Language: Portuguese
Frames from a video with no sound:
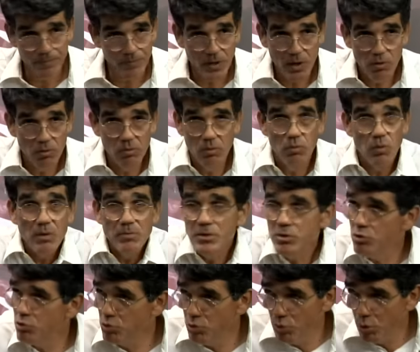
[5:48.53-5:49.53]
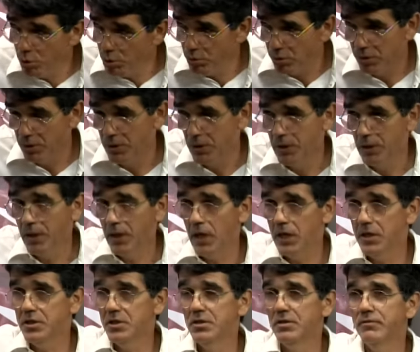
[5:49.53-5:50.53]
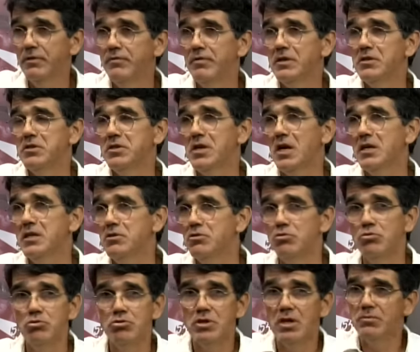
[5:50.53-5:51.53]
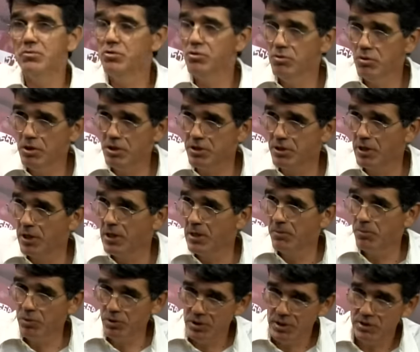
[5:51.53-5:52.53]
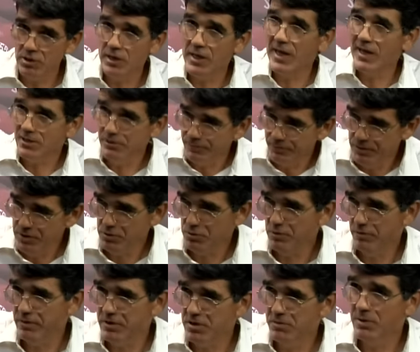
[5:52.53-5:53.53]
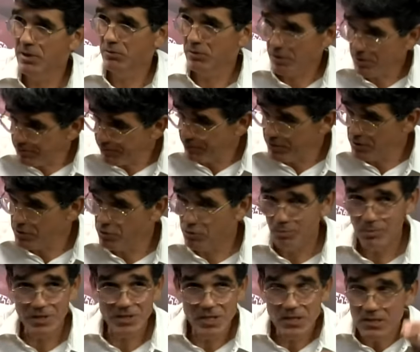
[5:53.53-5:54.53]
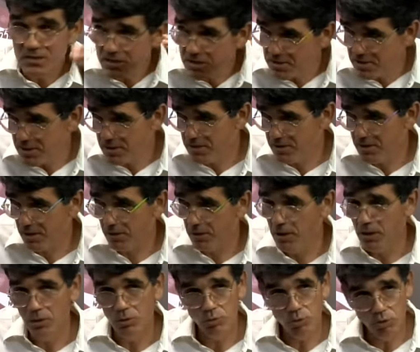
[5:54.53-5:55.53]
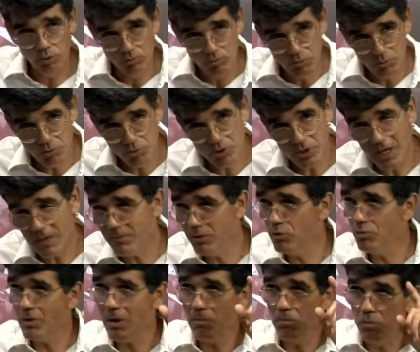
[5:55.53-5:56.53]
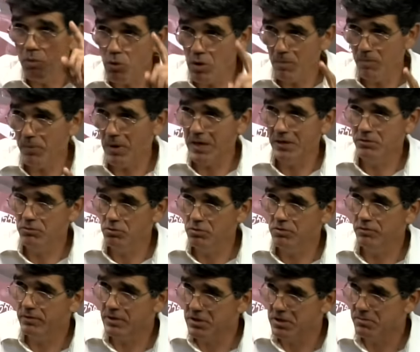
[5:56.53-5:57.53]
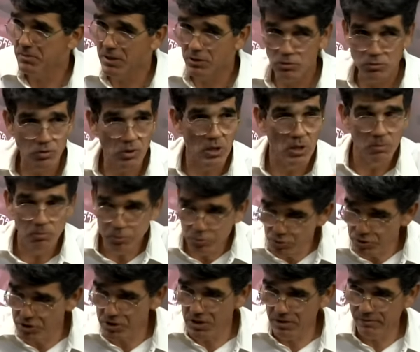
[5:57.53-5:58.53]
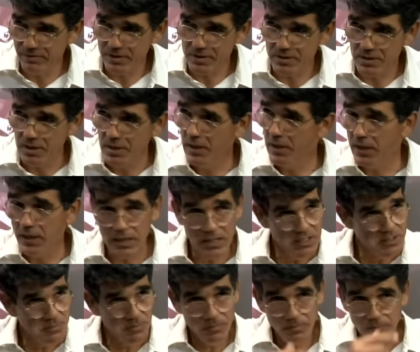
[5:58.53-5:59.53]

É um, um absurdo a gente vivenciar isso nos tempos de hoje. Porque é difícil o investimento? É difícil, mas eles existem todo mundo sabe que uma boa parte dos investimentos possíveis, eles